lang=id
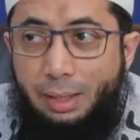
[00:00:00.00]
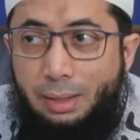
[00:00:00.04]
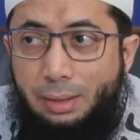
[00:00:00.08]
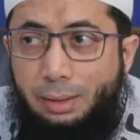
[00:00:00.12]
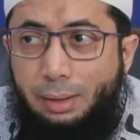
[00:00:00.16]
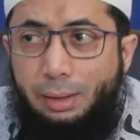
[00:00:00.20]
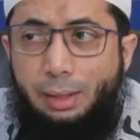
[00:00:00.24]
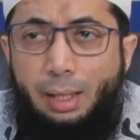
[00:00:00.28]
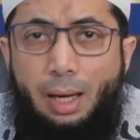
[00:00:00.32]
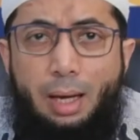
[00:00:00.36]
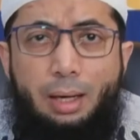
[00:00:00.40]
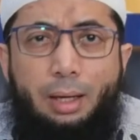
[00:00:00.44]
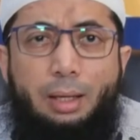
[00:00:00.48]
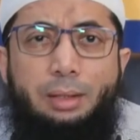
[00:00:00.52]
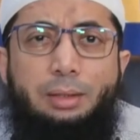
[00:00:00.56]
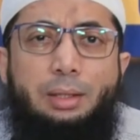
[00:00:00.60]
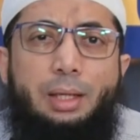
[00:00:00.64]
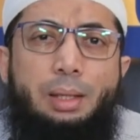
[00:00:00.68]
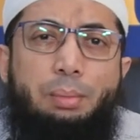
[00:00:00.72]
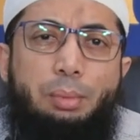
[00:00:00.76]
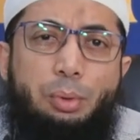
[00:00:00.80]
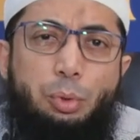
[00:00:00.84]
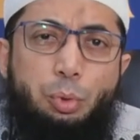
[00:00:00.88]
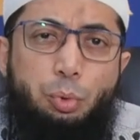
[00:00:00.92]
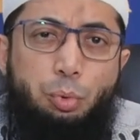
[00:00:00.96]
istri yang akan
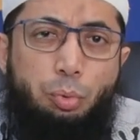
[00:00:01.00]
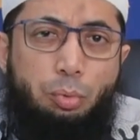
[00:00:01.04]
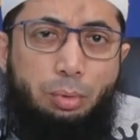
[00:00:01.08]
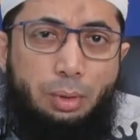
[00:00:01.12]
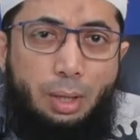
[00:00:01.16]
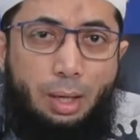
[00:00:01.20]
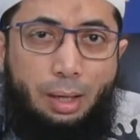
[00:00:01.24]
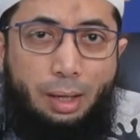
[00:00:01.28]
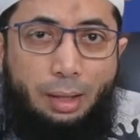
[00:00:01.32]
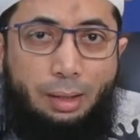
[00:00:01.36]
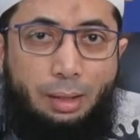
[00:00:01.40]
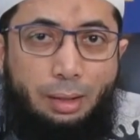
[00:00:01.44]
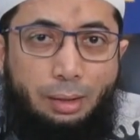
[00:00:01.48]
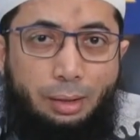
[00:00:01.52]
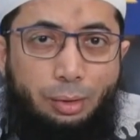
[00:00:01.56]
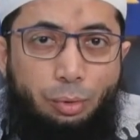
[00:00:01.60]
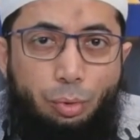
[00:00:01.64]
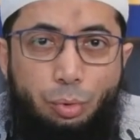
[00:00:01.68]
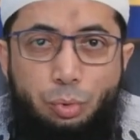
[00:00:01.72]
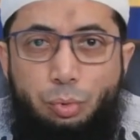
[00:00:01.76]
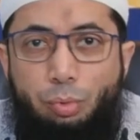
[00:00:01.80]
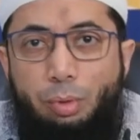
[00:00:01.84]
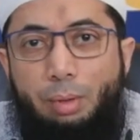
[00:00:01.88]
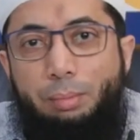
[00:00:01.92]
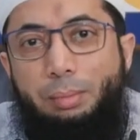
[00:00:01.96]
jadi masuk surga karena
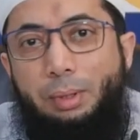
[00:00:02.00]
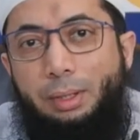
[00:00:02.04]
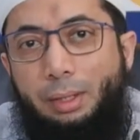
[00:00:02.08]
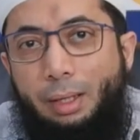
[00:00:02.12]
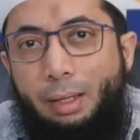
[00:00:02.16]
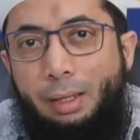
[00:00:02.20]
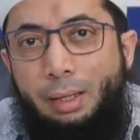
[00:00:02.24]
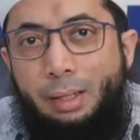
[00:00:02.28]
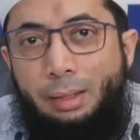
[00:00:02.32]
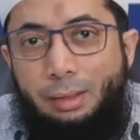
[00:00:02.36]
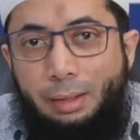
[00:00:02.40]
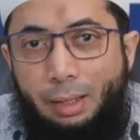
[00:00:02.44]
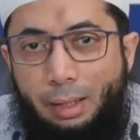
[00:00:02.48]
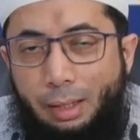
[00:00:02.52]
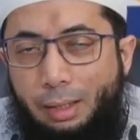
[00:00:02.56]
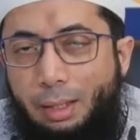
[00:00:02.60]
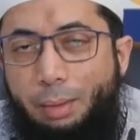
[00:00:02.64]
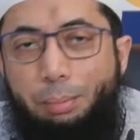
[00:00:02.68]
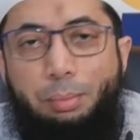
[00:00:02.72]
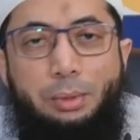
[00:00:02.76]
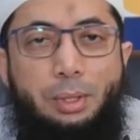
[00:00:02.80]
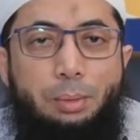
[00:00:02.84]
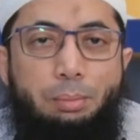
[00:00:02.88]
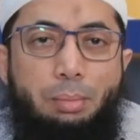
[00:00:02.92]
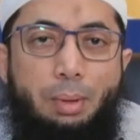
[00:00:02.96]
ridho suaminya dan Anda
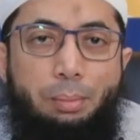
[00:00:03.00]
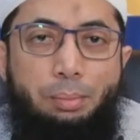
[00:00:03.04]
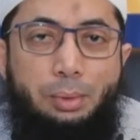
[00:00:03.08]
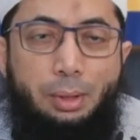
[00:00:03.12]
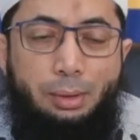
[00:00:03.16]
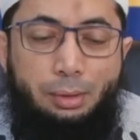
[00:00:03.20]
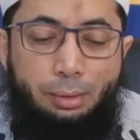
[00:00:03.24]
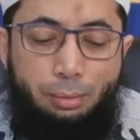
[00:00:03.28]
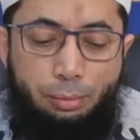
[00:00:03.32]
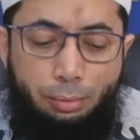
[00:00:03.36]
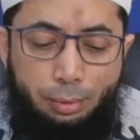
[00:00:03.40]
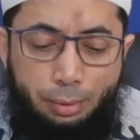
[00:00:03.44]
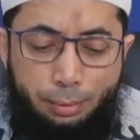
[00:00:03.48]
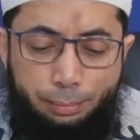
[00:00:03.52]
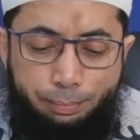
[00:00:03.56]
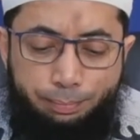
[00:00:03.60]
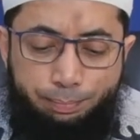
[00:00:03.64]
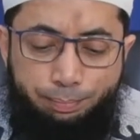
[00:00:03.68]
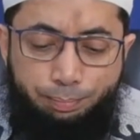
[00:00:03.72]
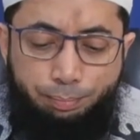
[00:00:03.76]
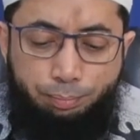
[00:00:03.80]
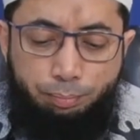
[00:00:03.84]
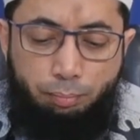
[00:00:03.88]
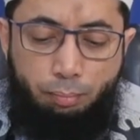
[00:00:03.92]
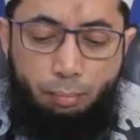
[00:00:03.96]
penyebabnya tentunya.
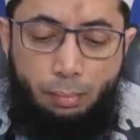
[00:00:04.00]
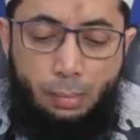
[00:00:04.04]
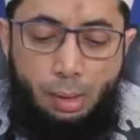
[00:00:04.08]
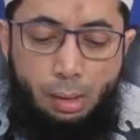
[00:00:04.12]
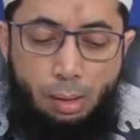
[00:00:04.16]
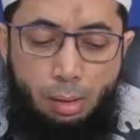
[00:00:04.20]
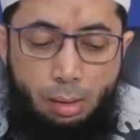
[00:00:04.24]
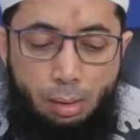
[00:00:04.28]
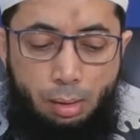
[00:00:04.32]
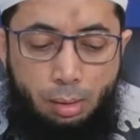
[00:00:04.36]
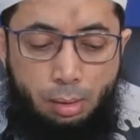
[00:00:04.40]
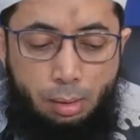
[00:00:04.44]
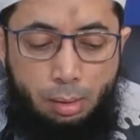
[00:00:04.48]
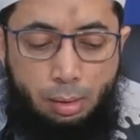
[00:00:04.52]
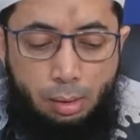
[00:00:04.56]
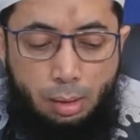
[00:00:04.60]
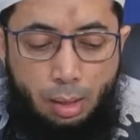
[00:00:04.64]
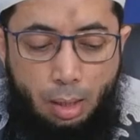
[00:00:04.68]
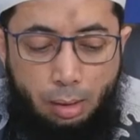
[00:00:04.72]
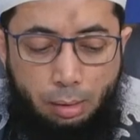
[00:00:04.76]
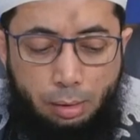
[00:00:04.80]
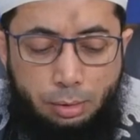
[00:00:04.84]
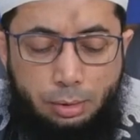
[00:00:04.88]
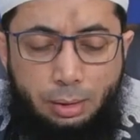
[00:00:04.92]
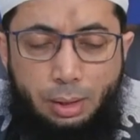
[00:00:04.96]

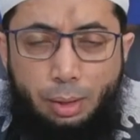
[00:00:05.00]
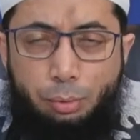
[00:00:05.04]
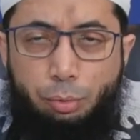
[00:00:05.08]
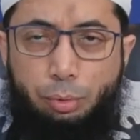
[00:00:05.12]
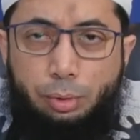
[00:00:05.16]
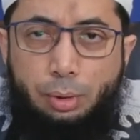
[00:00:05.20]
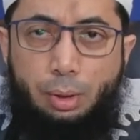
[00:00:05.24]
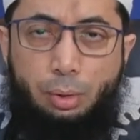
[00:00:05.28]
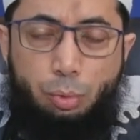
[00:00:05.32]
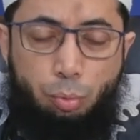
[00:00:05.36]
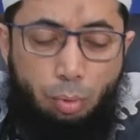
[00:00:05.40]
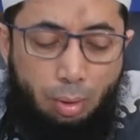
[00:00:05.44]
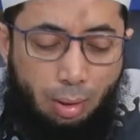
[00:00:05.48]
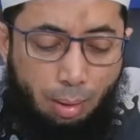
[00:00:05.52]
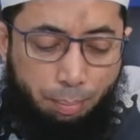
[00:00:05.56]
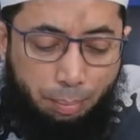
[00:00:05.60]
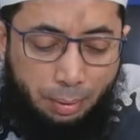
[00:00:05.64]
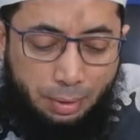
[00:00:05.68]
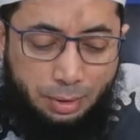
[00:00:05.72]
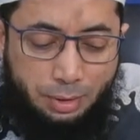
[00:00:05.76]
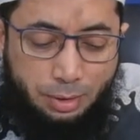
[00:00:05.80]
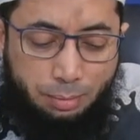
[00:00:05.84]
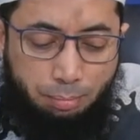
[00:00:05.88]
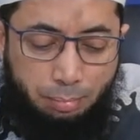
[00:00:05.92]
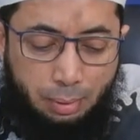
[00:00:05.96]
Hadis selanjutnya
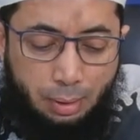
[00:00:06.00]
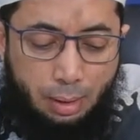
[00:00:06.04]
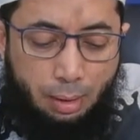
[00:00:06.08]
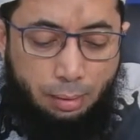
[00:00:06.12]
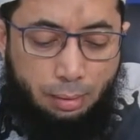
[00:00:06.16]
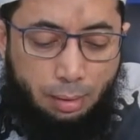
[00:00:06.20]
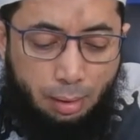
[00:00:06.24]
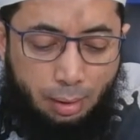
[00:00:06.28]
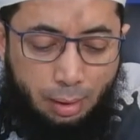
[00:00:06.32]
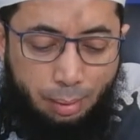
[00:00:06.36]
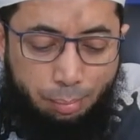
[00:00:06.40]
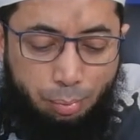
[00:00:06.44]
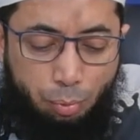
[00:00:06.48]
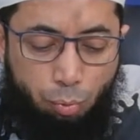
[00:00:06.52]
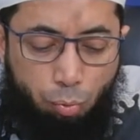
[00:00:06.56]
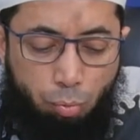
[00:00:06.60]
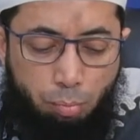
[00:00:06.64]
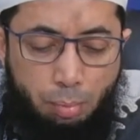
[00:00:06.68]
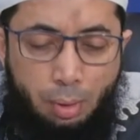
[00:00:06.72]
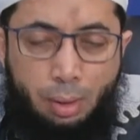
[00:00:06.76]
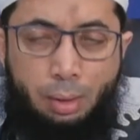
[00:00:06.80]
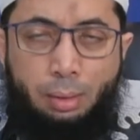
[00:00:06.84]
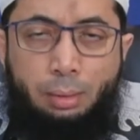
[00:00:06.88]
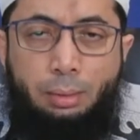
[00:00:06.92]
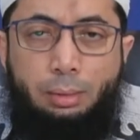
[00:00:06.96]
289 dari Ibnu
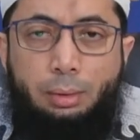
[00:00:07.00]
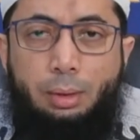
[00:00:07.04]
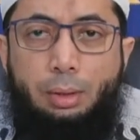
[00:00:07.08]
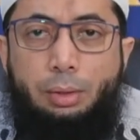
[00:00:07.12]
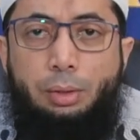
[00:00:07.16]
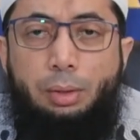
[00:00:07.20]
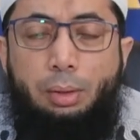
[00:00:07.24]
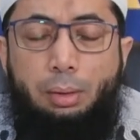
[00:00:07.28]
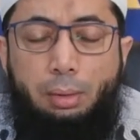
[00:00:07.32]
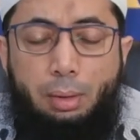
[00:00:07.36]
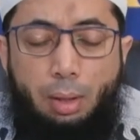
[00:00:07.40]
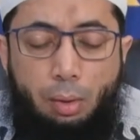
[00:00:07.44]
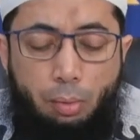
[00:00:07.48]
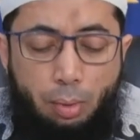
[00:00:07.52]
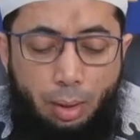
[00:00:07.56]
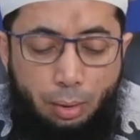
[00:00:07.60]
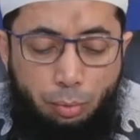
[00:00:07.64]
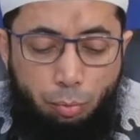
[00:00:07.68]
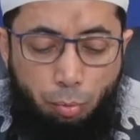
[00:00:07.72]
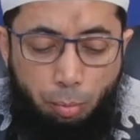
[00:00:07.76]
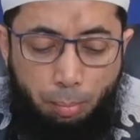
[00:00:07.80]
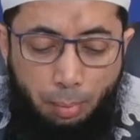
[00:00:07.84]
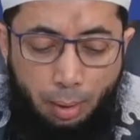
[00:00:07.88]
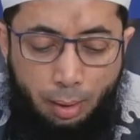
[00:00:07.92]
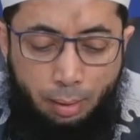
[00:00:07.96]
Umar radhiyallahu
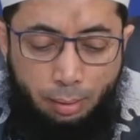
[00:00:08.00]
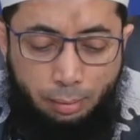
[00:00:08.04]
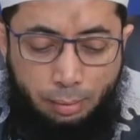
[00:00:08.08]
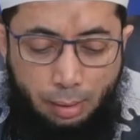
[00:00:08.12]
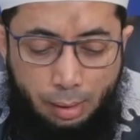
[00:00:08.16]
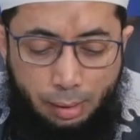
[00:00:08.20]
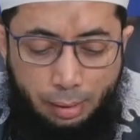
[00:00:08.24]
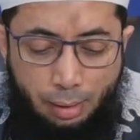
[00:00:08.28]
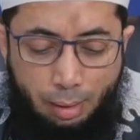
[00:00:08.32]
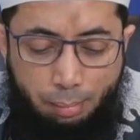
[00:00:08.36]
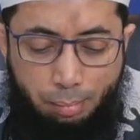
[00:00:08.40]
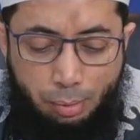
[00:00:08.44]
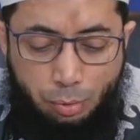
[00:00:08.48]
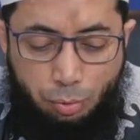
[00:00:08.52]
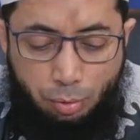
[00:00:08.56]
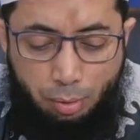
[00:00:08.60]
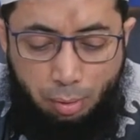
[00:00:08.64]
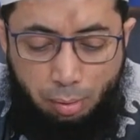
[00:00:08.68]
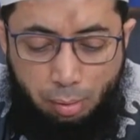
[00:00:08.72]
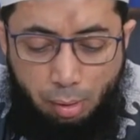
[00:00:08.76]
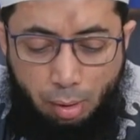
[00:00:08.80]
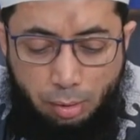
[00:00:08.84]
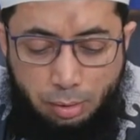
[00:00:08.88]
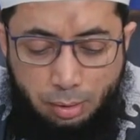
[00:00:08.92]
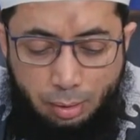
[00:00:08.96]
anhuma dari Nabi saw
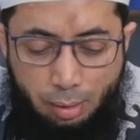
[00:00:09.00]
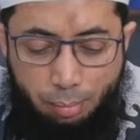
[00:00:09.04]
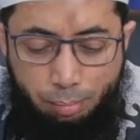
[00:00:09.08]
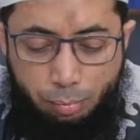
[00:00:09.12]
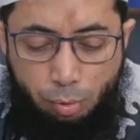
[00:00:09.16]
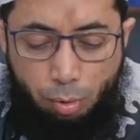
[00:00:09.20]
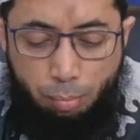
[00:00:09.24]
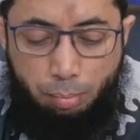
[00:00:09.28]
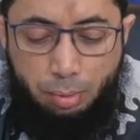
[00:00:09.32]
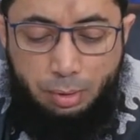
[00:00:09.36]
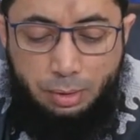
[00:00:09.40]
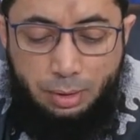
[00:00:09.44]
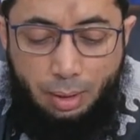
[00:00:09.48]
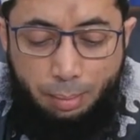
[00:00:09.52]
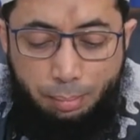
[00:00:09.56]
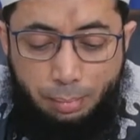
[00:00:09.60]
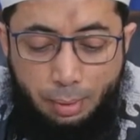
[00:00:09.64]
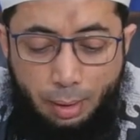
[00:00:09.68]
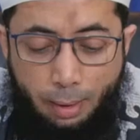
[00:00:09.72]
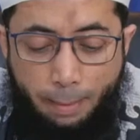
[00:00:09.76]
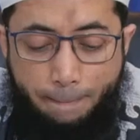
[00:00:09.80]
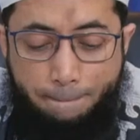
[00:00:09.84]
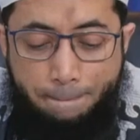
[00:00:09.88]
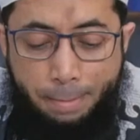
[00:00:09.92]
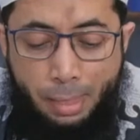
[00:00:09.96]
beliau
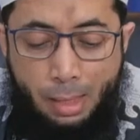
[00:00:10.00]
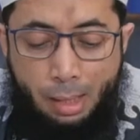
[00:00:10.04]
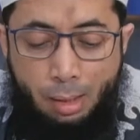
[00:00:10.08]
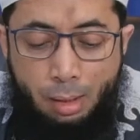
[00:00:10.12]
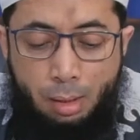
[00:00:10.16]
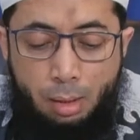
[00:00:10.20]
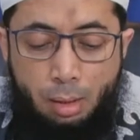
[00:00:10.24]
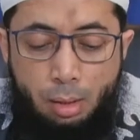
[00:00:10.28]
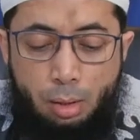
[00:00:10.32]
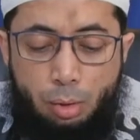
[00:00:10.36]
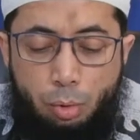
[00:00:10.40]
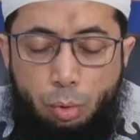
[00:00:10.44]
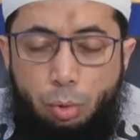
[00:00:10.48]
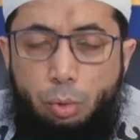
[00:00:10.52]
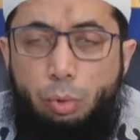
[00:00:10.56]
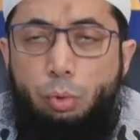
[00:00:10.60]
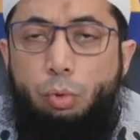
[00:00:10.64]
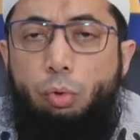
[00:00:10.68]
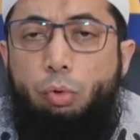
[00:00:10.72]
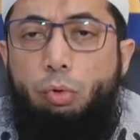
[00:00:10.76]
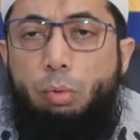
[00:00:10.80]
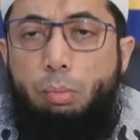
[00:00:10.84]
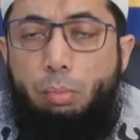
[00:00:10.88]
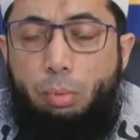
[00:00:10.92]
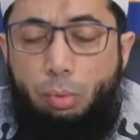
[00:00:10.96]
bersabda,
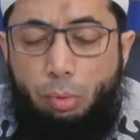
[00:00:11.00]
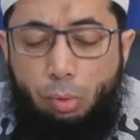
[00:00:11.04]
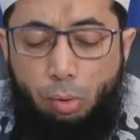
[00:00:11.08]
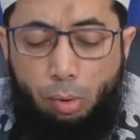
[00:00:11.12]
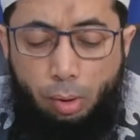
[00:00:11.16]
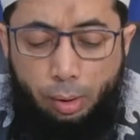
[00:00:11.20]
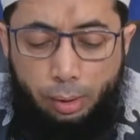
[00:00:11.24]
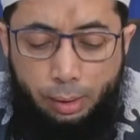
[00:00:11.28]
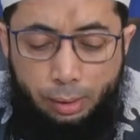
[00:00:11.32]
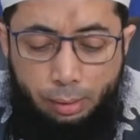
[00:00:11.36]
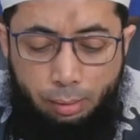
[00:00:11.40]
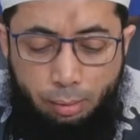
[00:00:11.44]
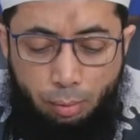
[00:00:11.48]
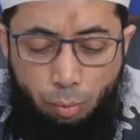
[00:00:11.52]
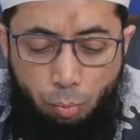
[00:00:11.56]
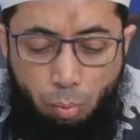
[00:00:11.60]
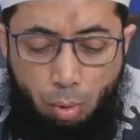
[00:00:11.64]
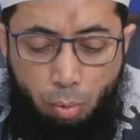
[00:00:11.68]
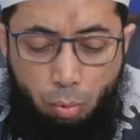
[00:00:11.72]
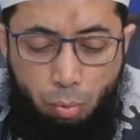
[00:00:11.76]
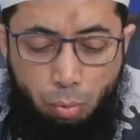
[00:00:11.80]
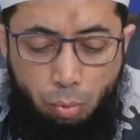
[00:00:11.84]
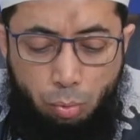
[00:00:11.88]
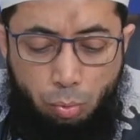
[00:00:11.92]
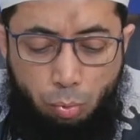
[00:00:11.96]
"Kullukum ra'in
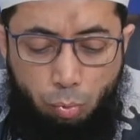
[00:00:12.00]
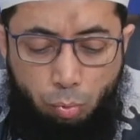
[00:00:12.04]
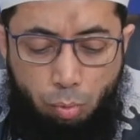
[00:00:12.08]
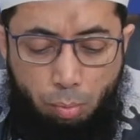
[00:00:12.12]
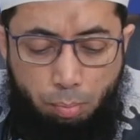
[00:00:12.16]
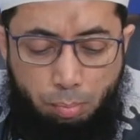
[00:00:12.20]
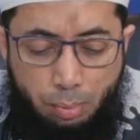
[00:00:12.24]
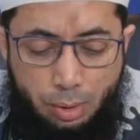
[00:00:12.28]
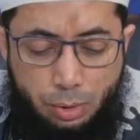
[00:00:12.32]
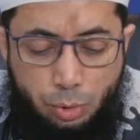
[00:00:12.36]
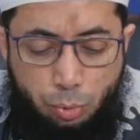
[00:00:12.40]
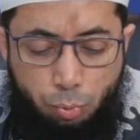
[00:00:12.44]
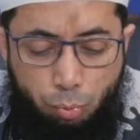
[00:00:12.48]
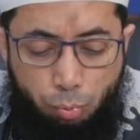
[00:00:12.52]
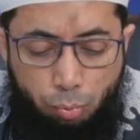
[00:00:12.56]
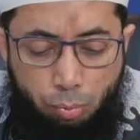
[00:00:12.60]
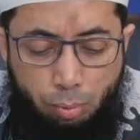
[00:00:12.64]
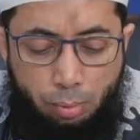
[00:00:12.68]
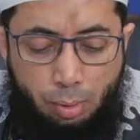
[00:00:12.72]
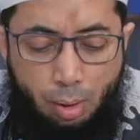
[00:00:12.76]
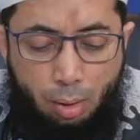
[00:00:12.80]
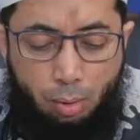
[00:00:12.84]
wa kullukum mas'ulun